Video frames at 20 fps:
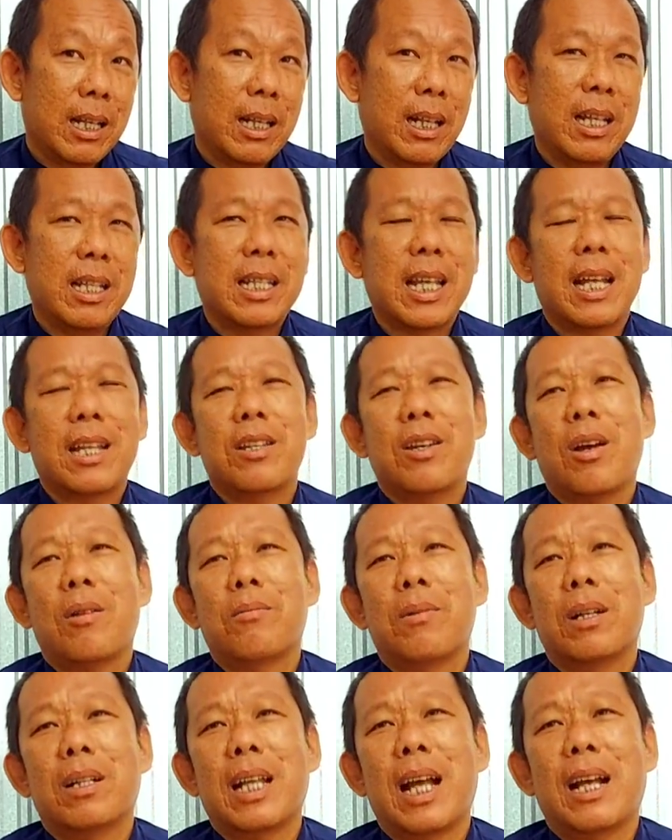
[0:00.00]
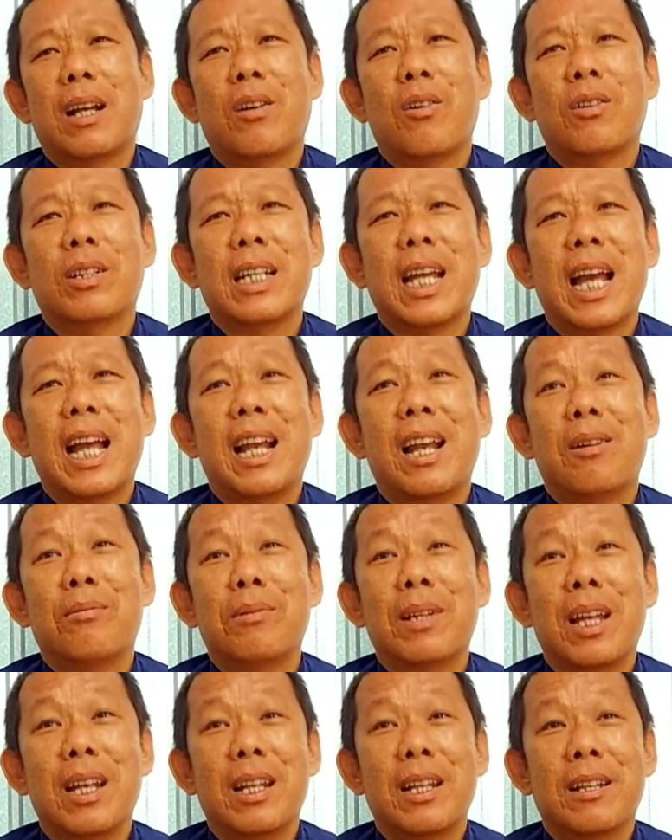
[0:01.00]
thì sanh cho ông được thằng con trai là ông
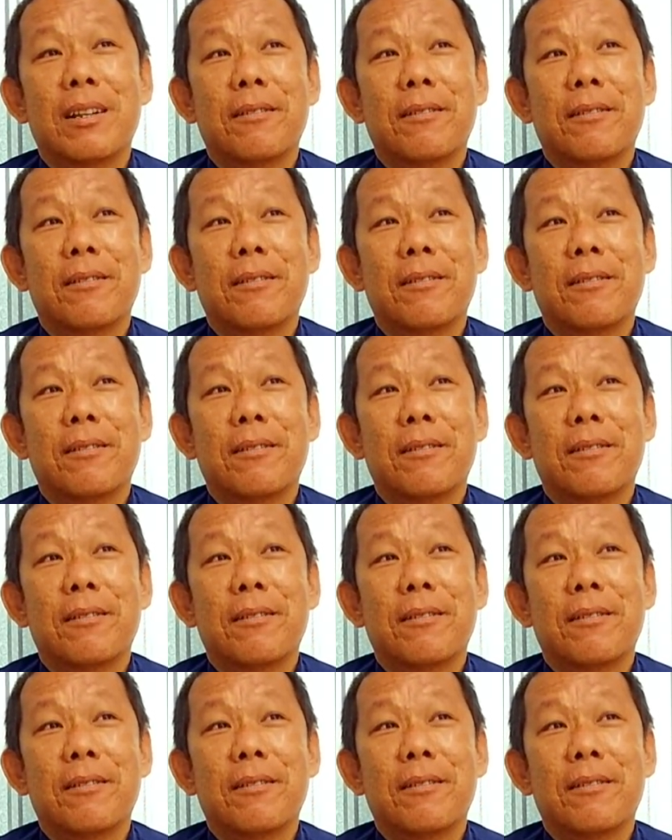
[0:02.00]
chính